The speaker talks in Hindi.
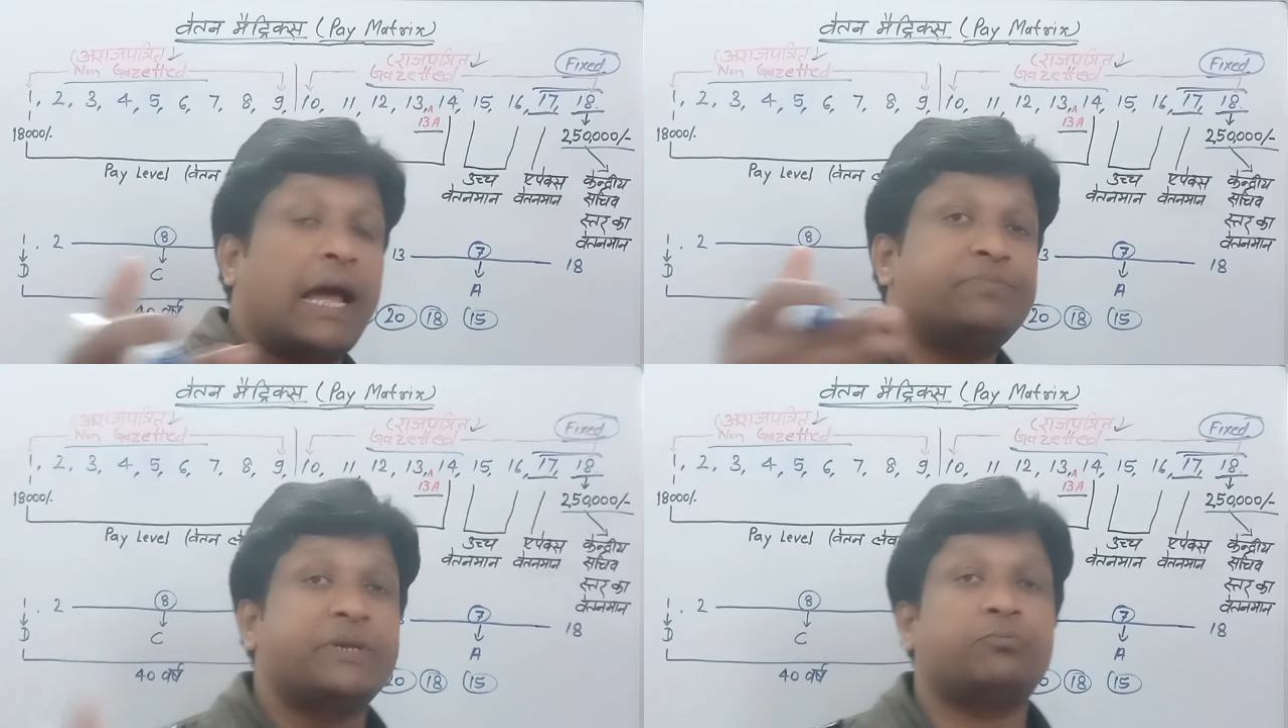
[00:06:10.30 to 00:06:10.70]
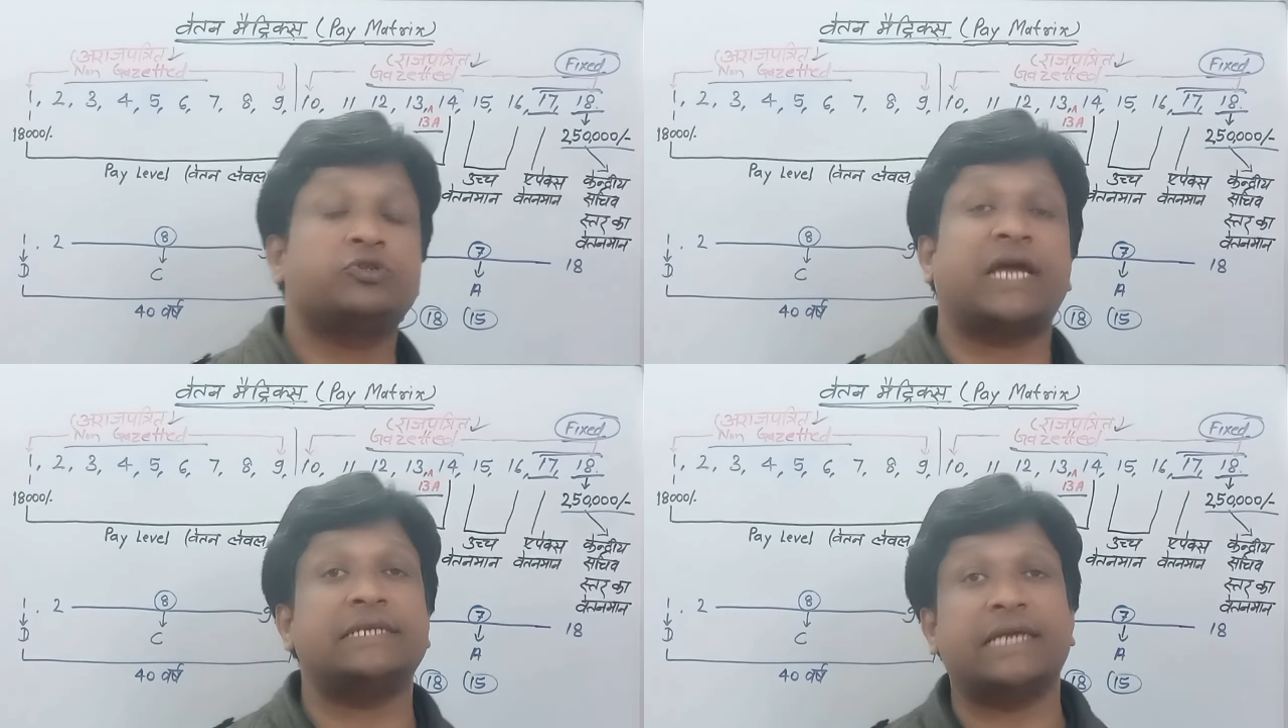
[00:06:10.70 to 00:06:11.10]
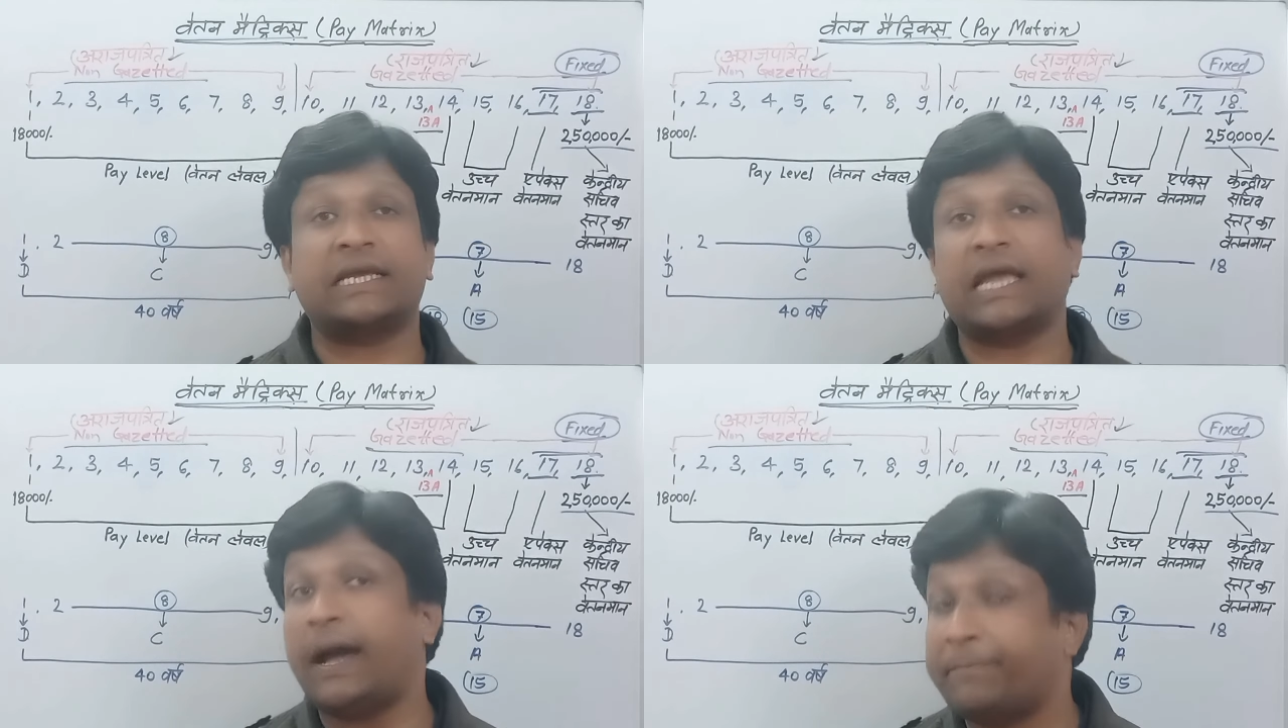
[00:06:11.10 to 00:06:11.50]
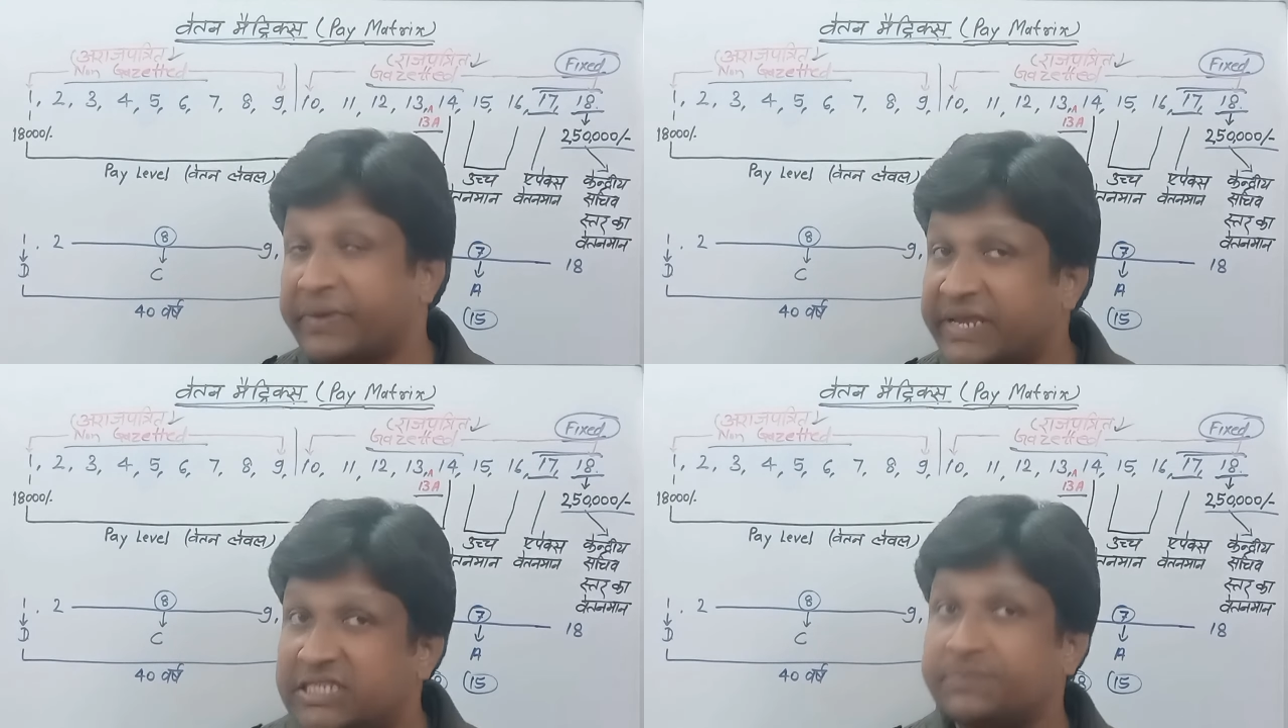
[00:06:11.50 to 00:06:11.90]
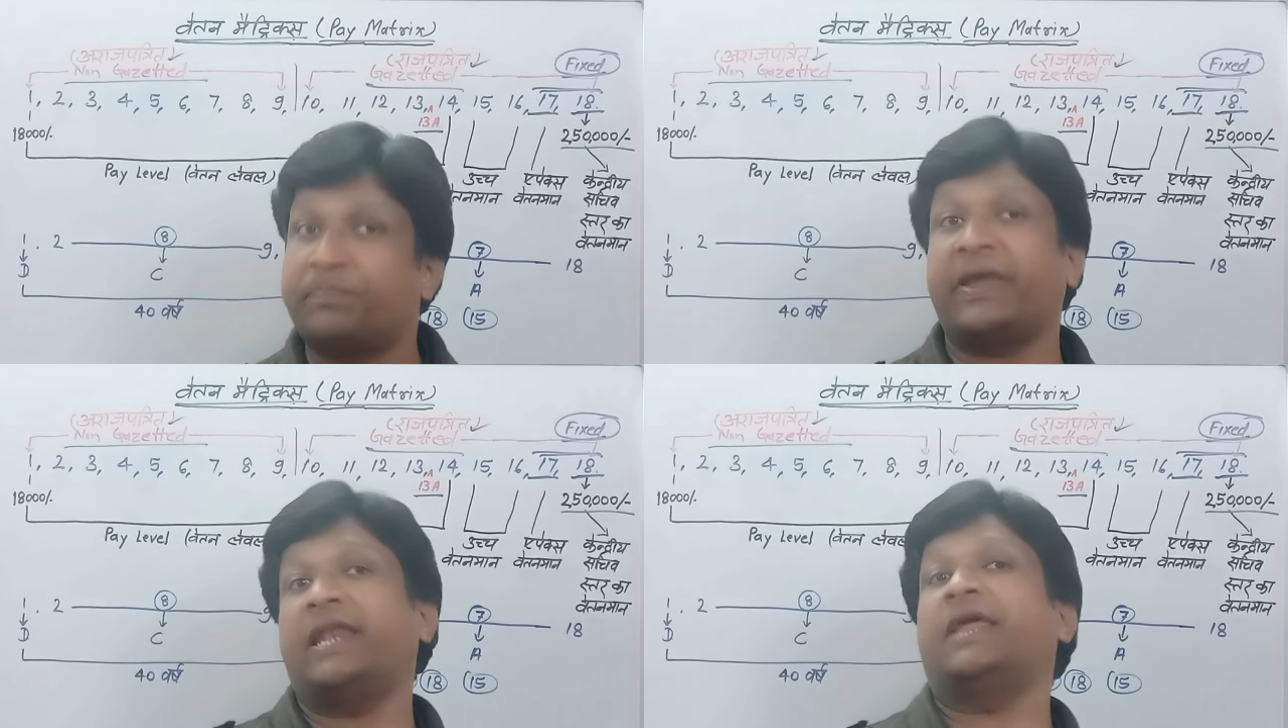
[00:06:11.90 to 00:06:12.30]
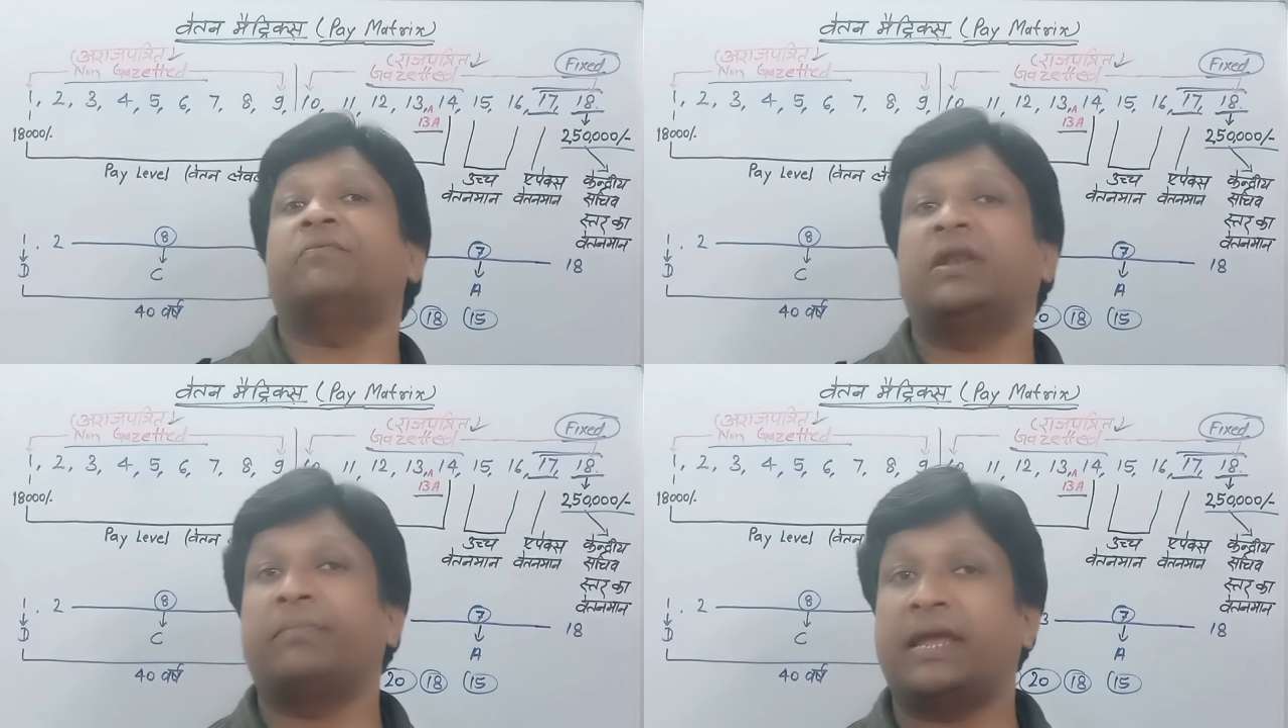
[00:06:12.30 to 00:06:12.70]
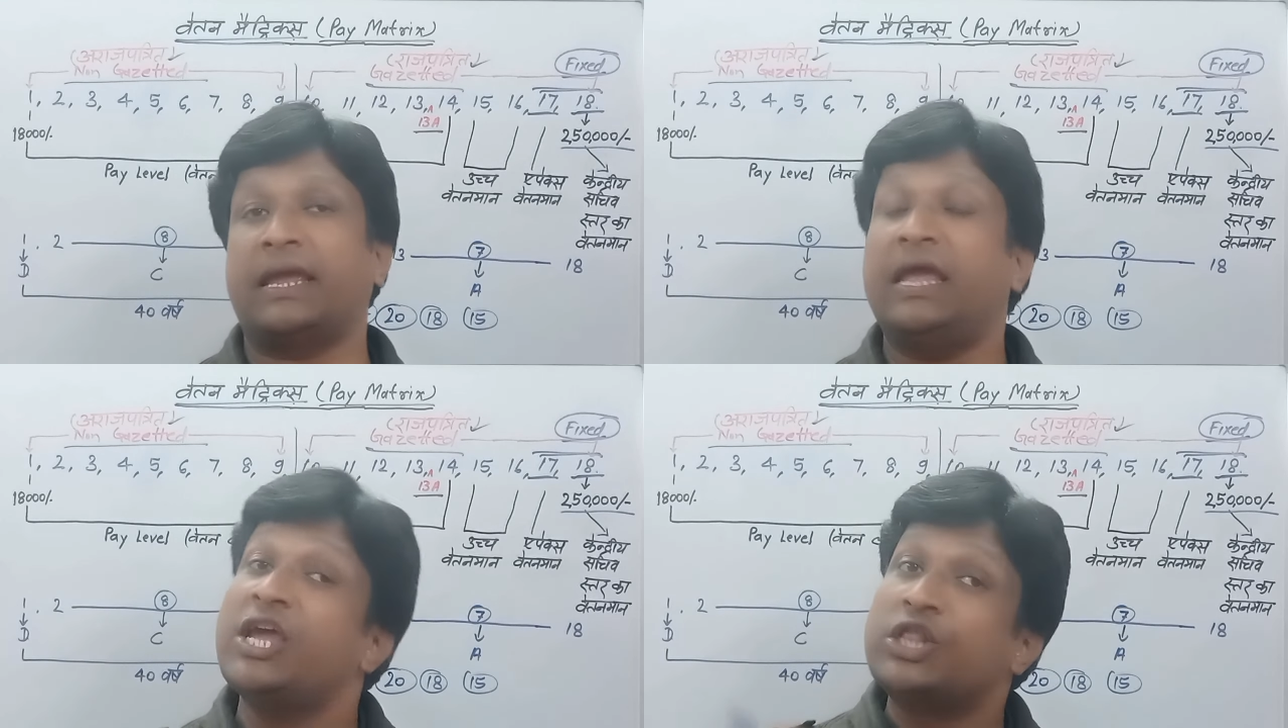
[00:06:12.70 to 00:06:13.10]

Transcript: आपसे पूछा जाए कि आप किस पे लेवल में हैं